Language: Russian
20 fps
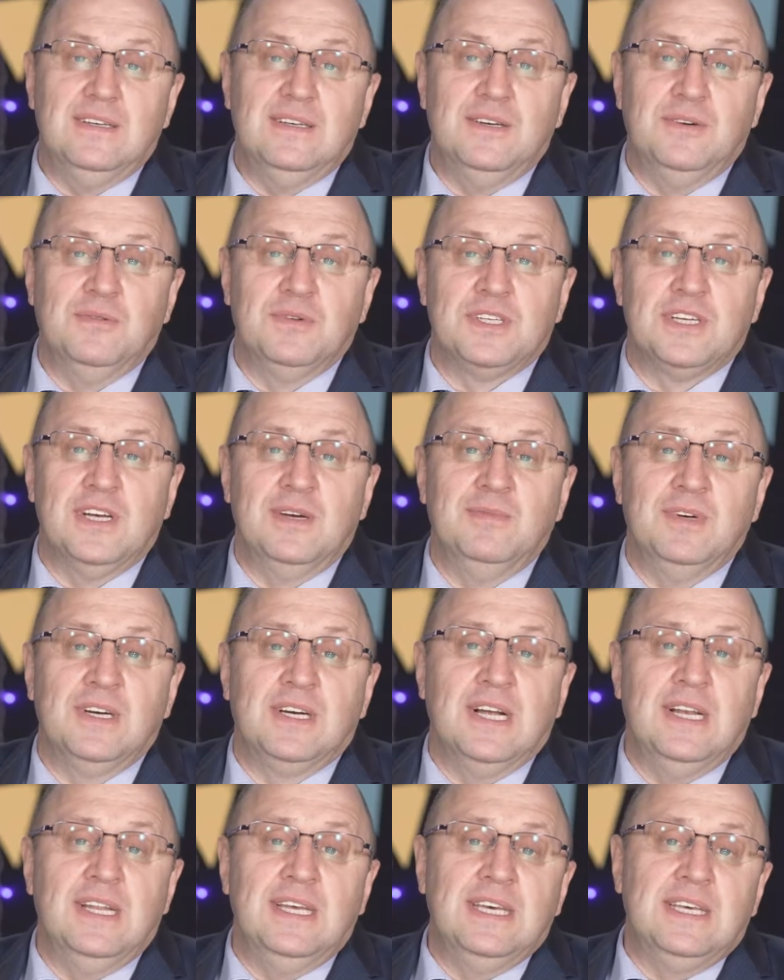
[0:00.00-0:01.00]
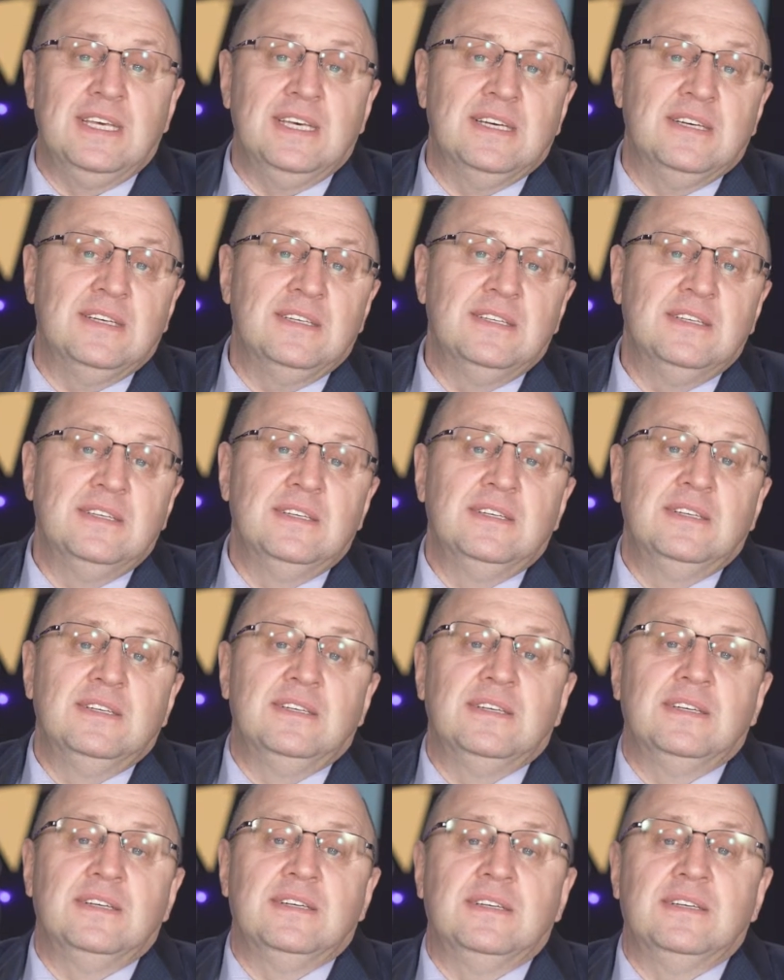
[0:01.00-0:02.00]
уважаемые коллеги,
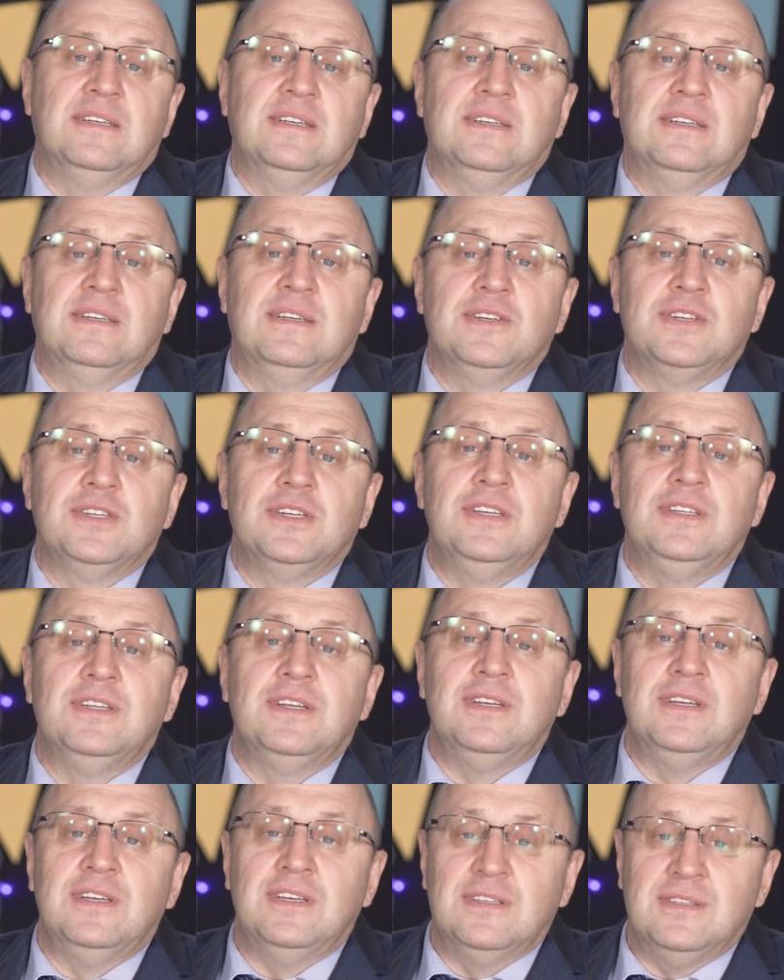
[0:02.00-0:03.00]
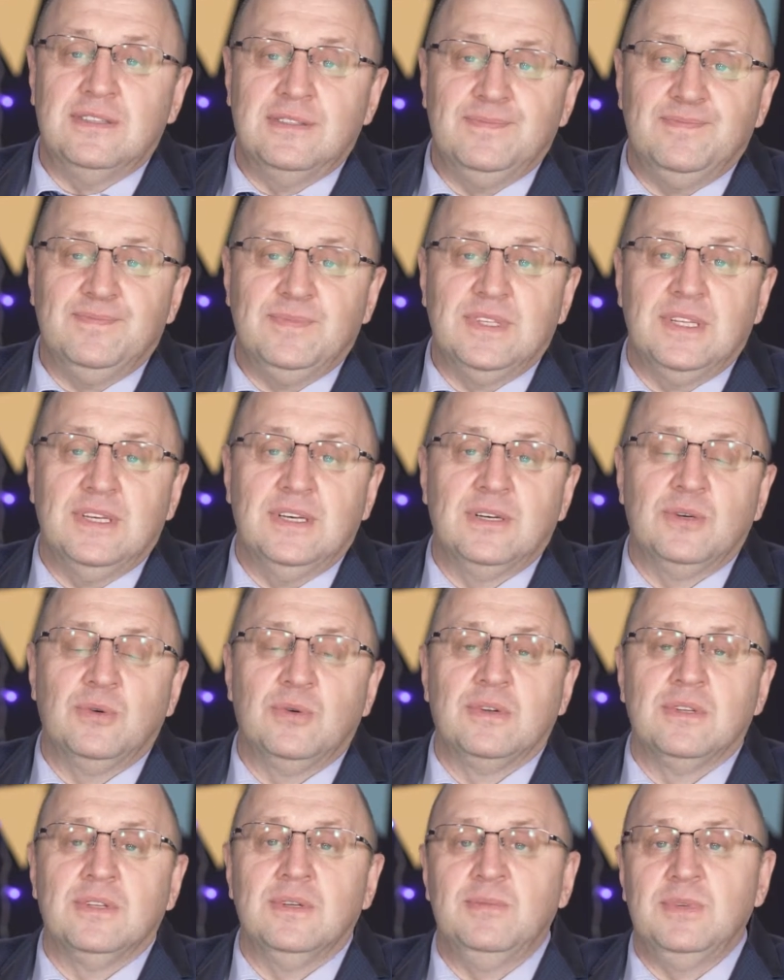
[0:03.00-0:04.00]
а, жители а,
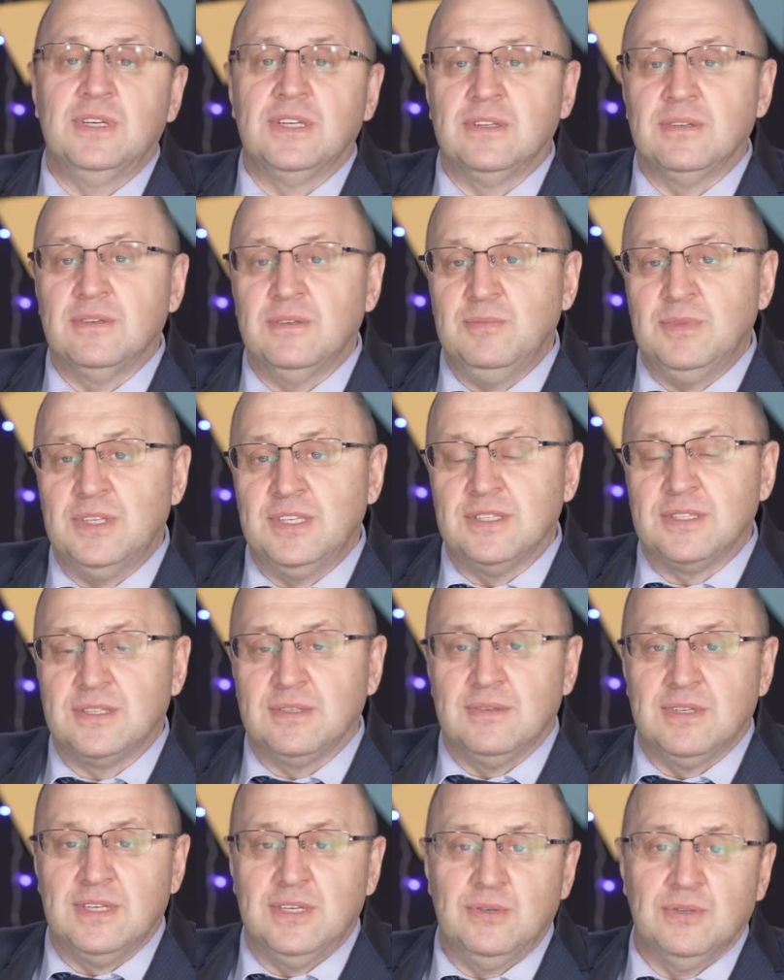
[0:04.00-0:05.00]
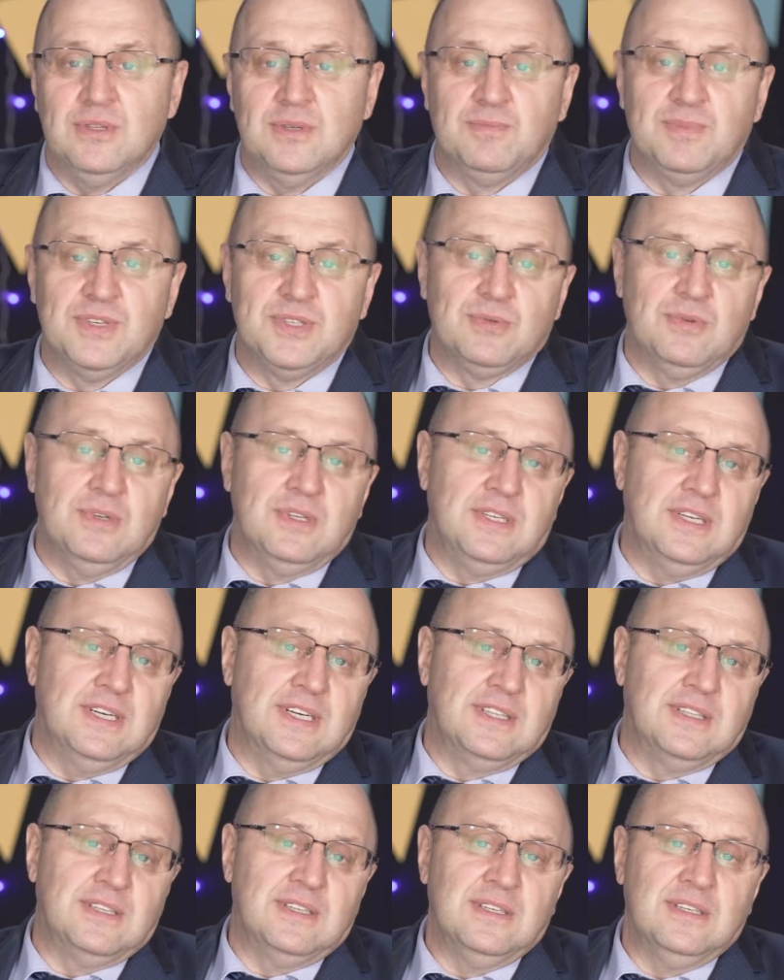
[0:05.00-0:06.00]
города Мирного и Мирнинского района, позвольте
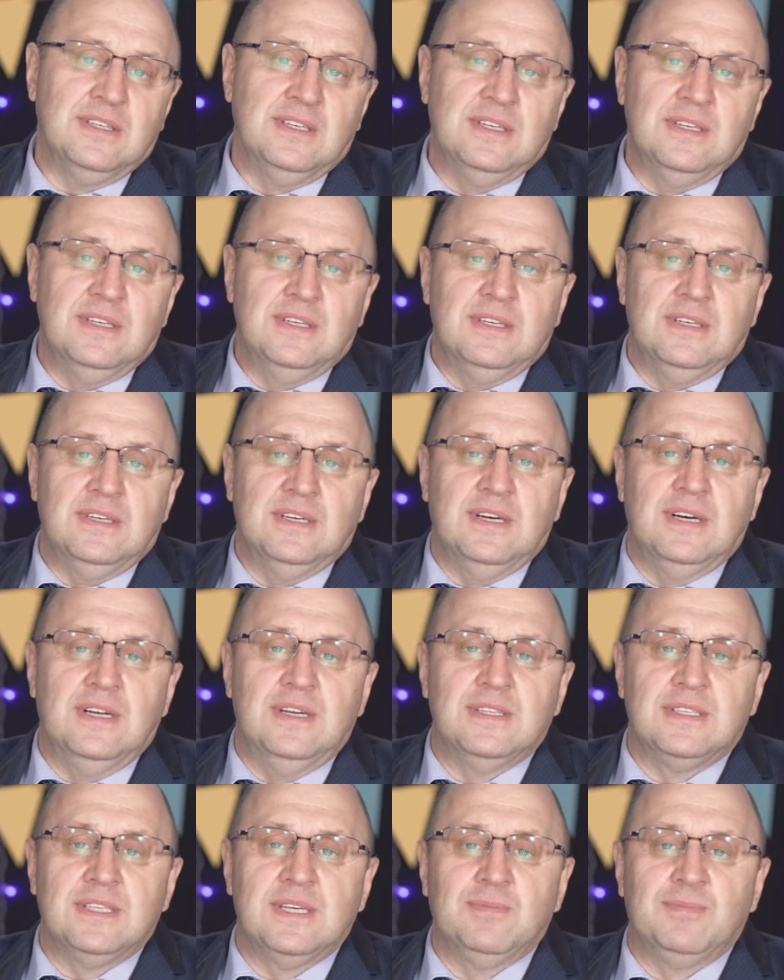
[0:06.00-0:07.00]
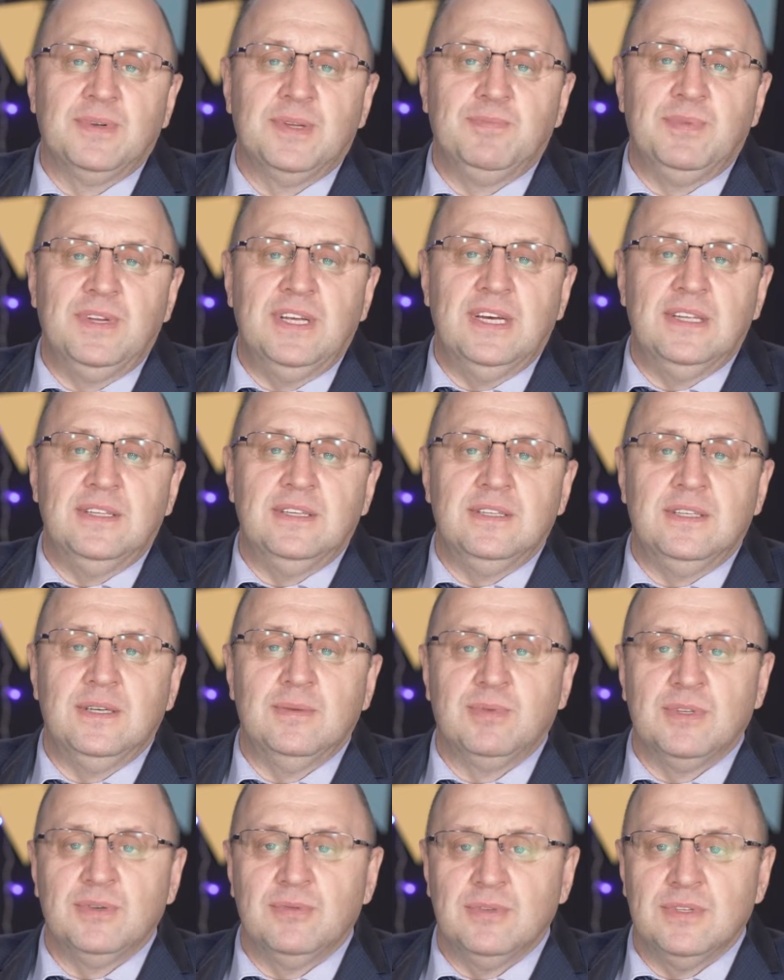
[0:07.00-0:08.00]
от а, лица предприятия
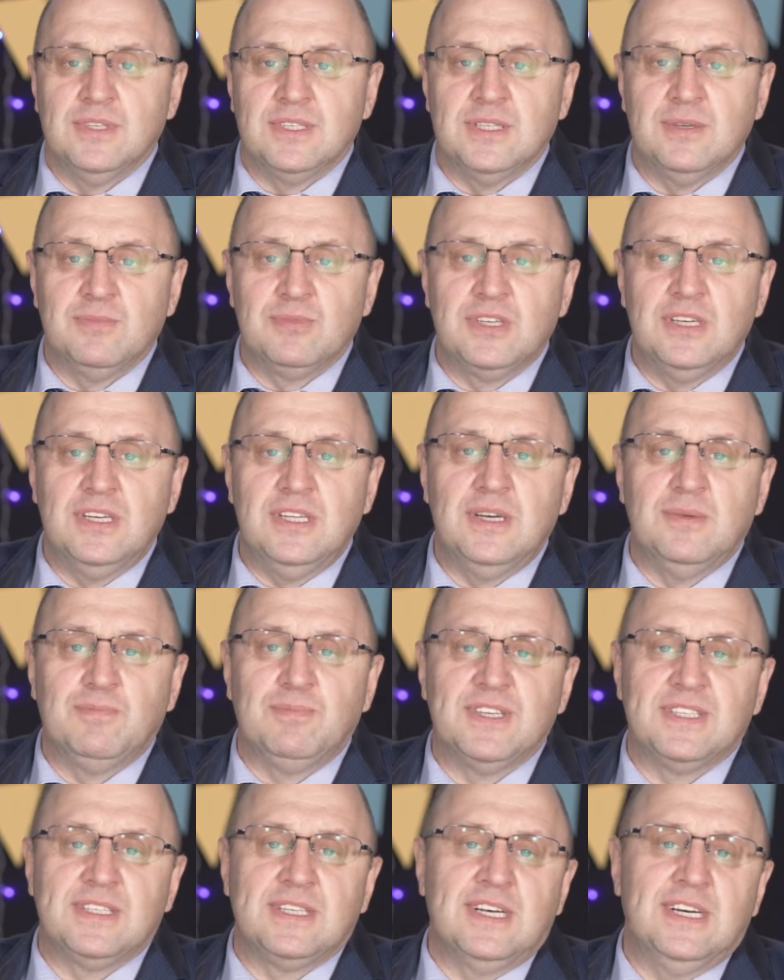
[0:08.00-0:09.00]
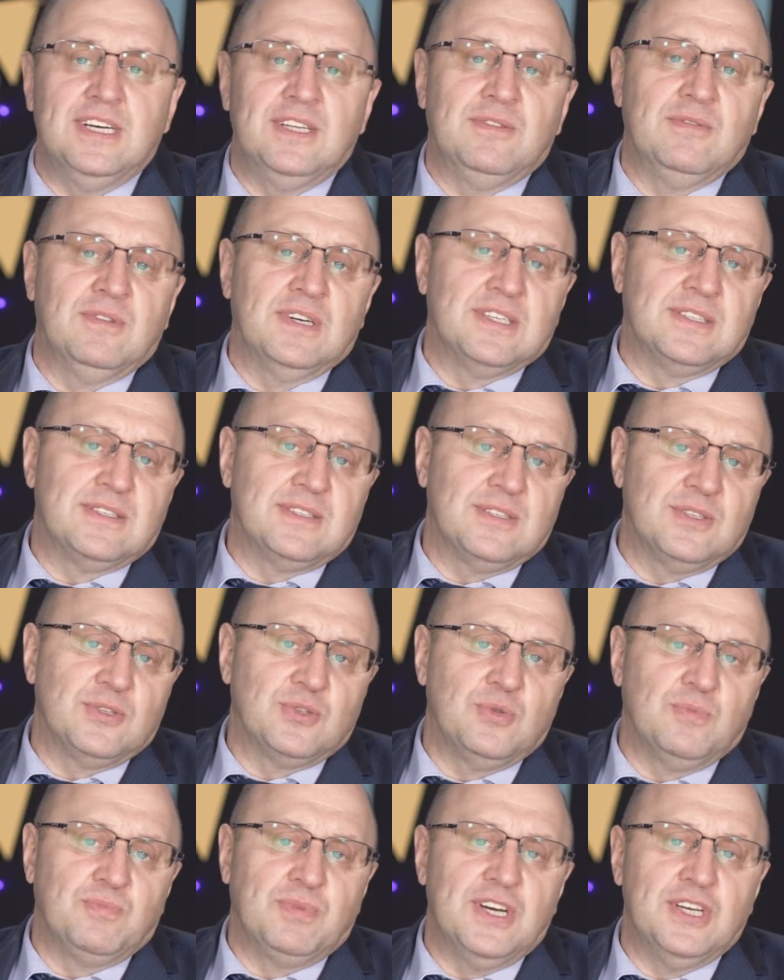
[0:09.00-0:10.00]
тепловодоснабжения поздравить вас с
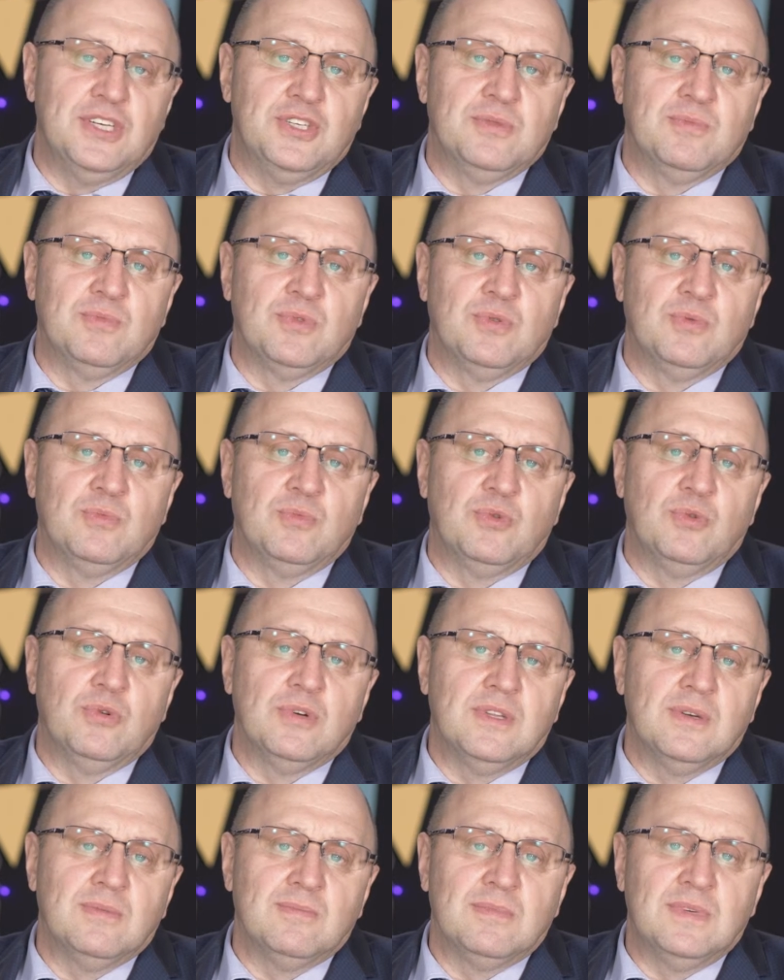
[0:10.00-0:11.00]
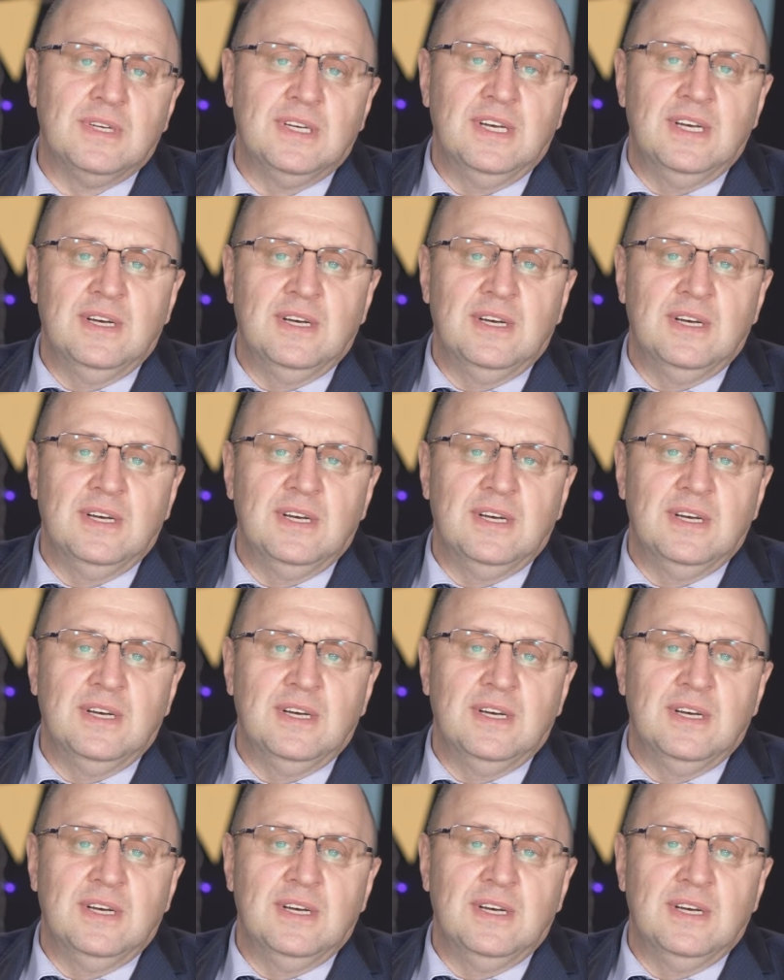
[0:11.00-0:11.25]
наступающим Новым годом,